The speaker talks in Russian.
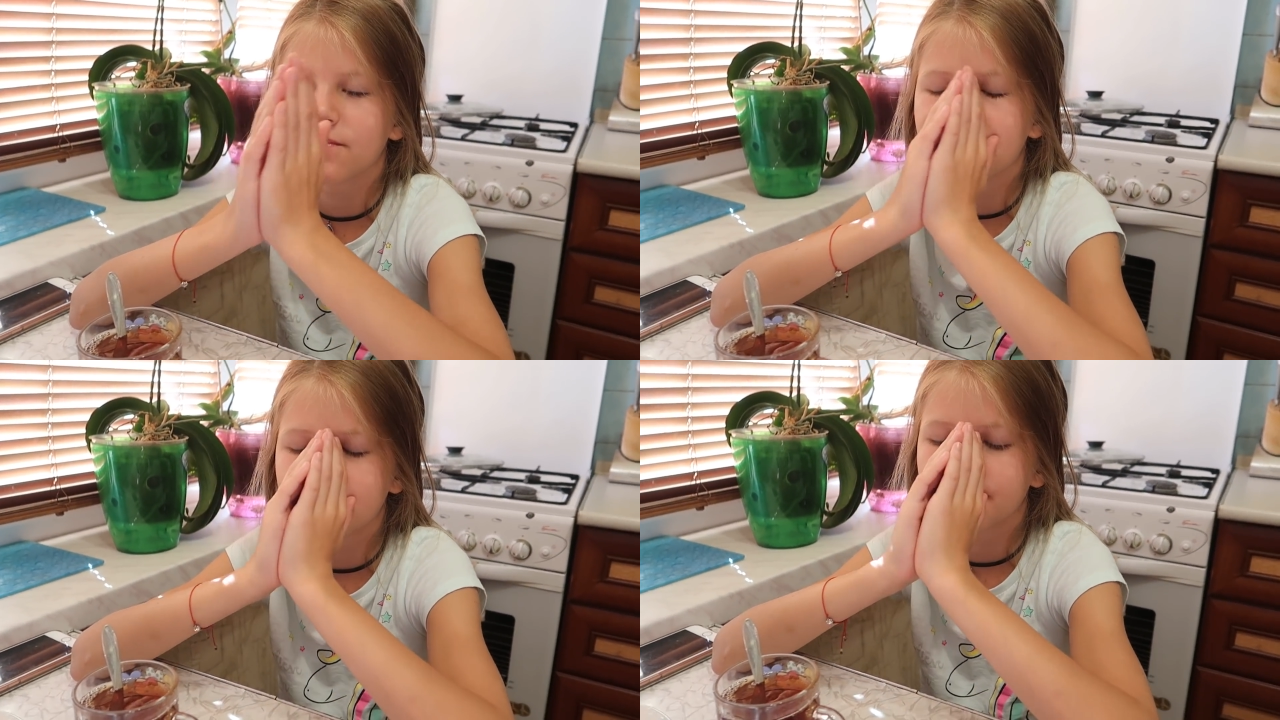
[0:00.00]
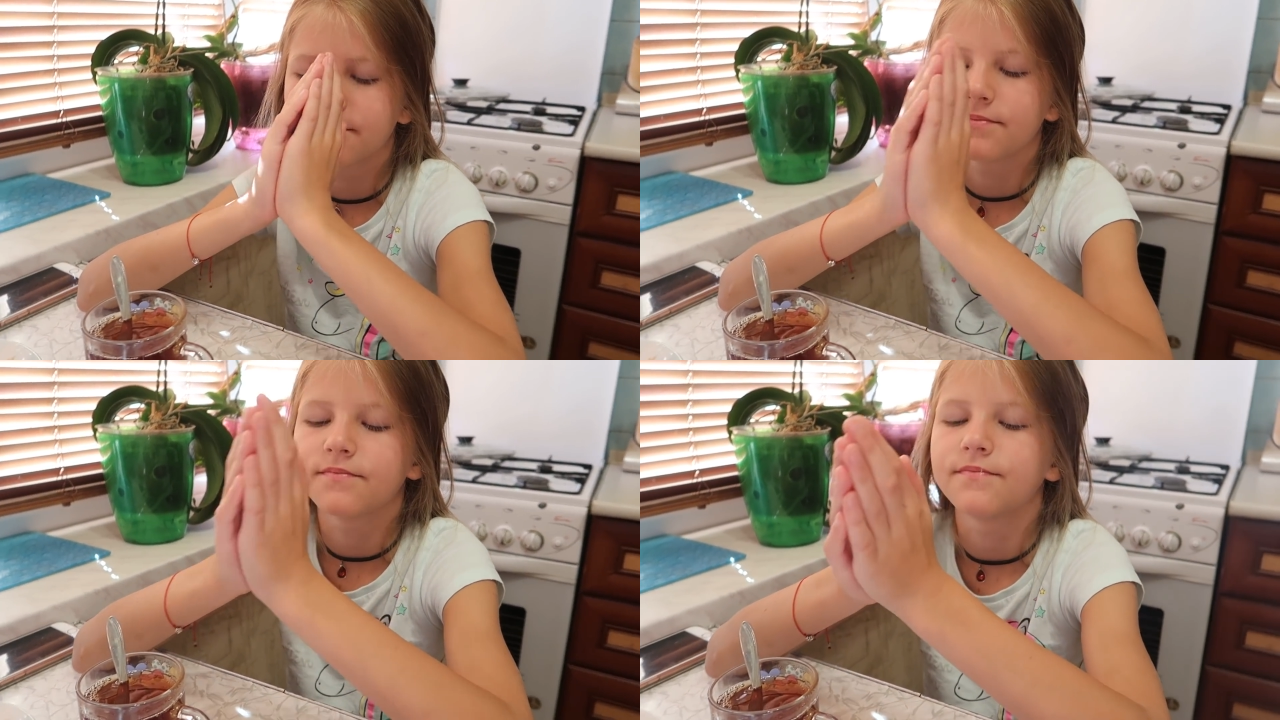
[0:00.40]
зайчики
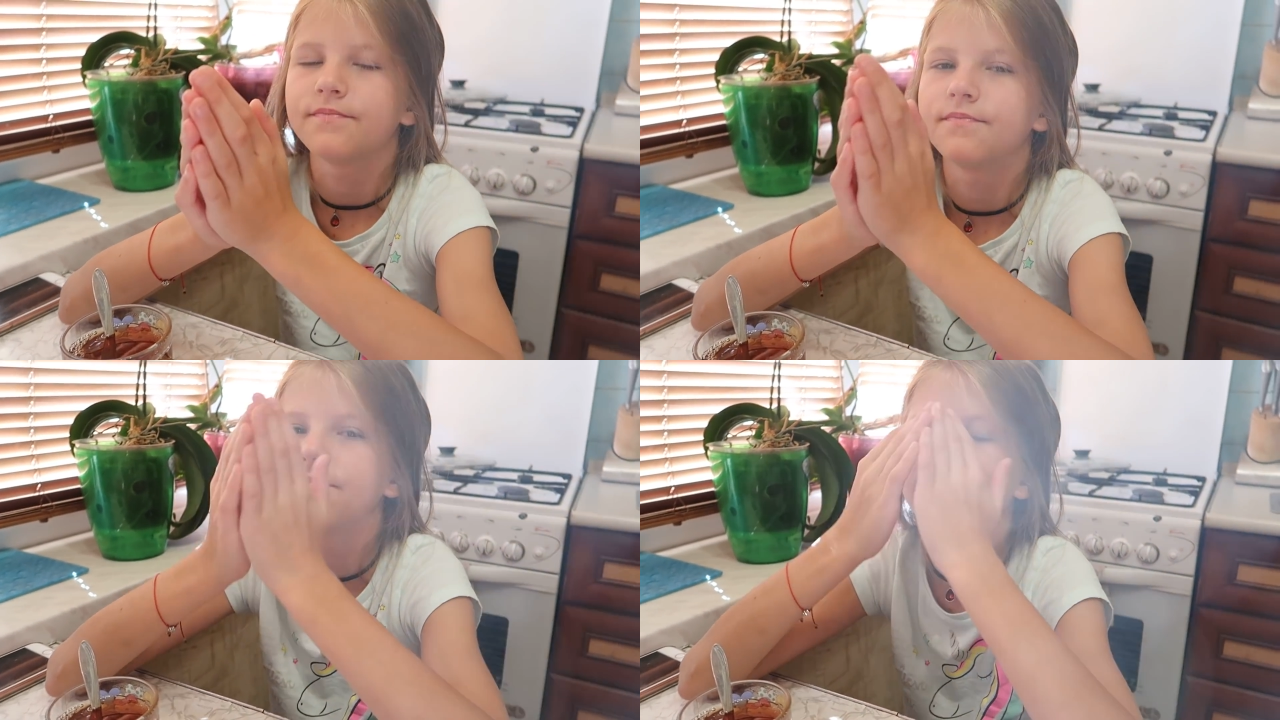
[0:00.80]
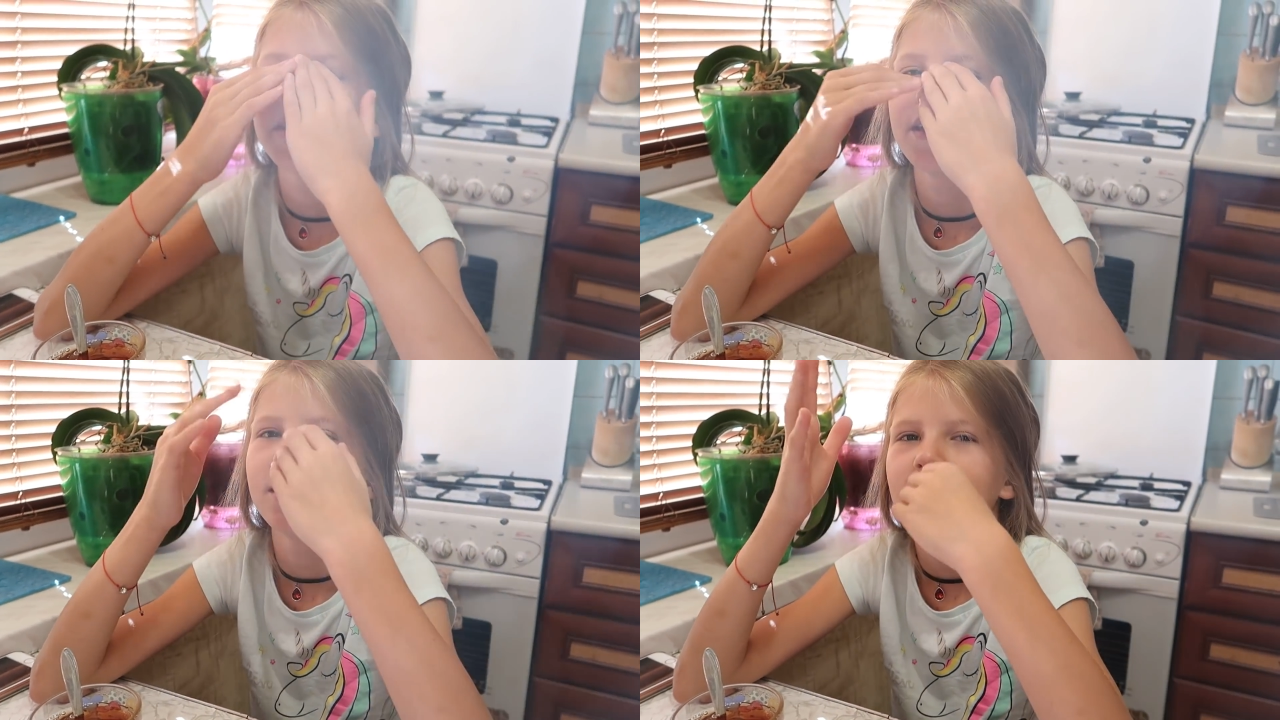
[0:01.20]
вокруг тебя летают,